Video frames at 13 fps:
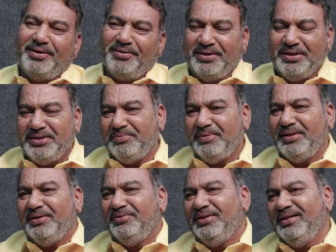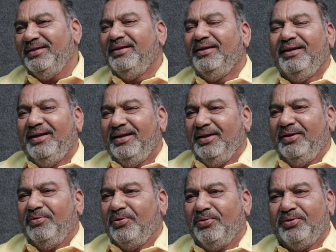అక్కడ ఫ్రెండ్షిప్ ఏదైనా ఉంటే
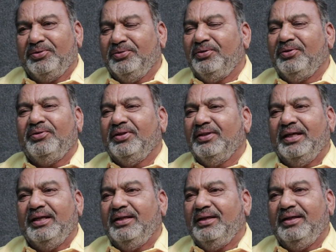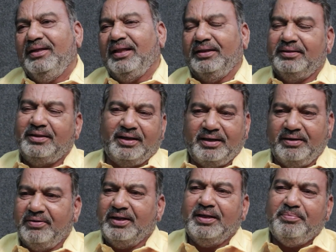ఎవరో ఒకరితో ఉంటుంది కానీ ఇదంతా
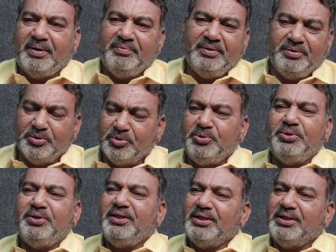అక్కడి వరకే పరిమితం డ్యూటీ